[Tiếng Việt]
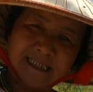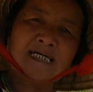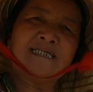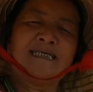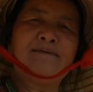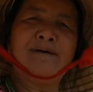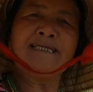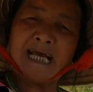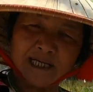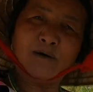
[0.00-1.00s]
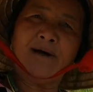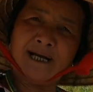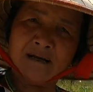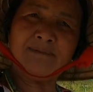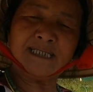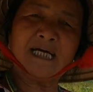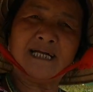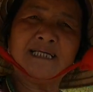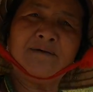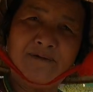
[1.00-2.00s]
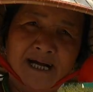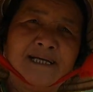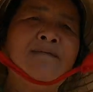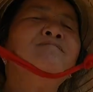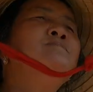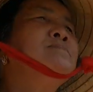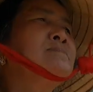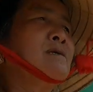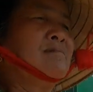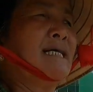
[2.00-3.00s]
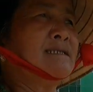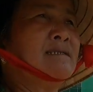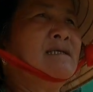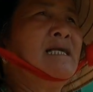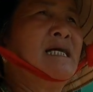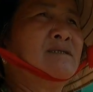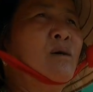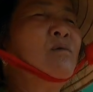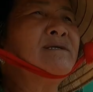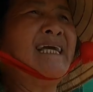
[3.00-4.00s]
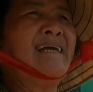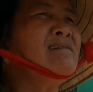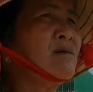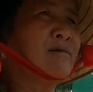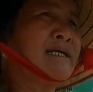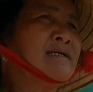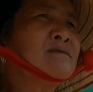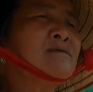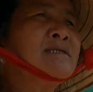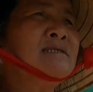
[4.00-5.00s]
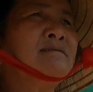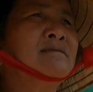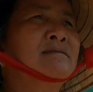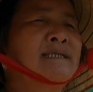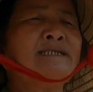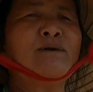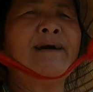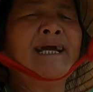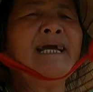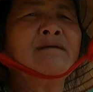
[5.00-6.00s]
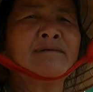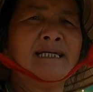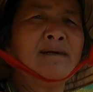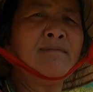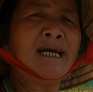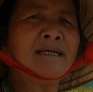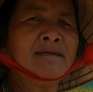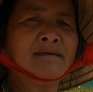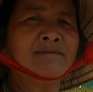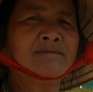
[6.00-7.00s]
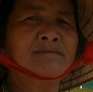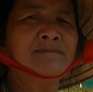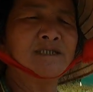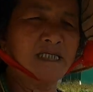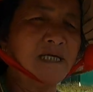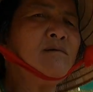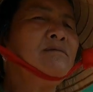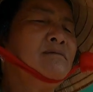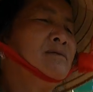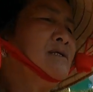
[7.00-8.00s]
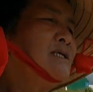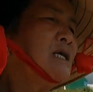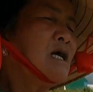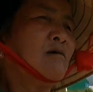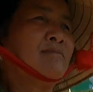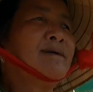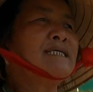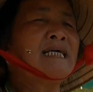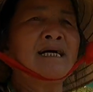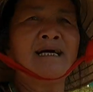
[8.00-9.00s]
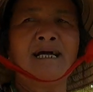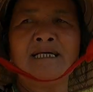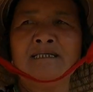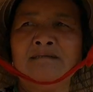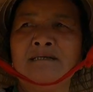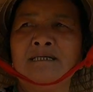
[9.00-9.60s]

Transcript: Bây giờ thì mới thay đổi đó, bây giờ à, là ừ. như vậy. À. Còn ngày xưa là tô chén nó kia ừ. thôi. À. Cái chóe nó kia mang à. chiếu. Ừ. Còn bây giờ hả?